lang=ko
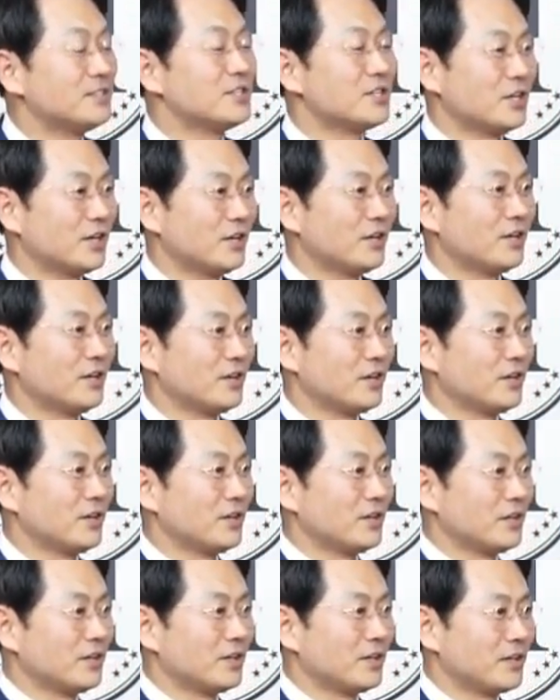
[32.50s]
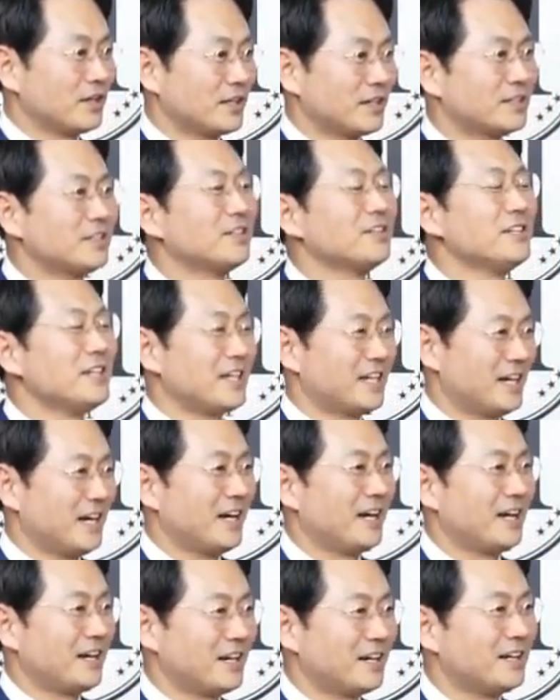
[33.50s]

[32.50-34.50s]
그쵸? 가끔씩 하게 되니까. 그러니까